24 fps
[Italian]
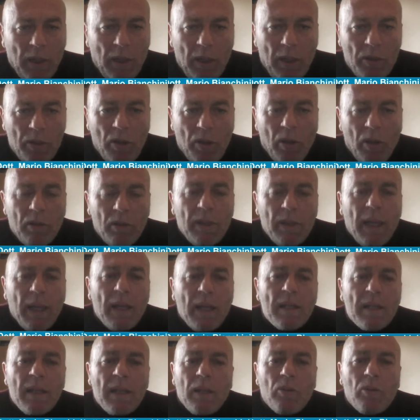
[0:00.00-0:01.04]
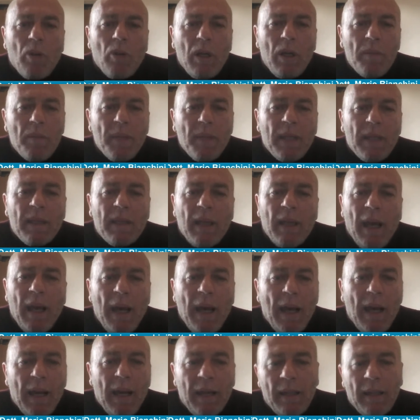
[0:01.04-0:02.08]
so, dall'assetto
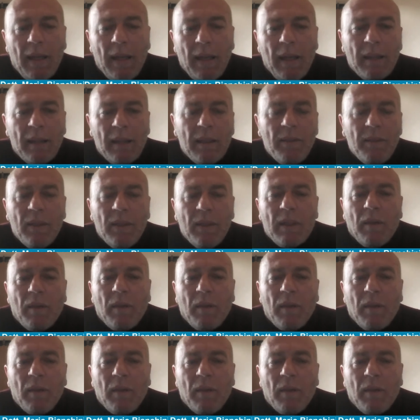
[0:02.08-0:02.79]
alimentare, dall'attività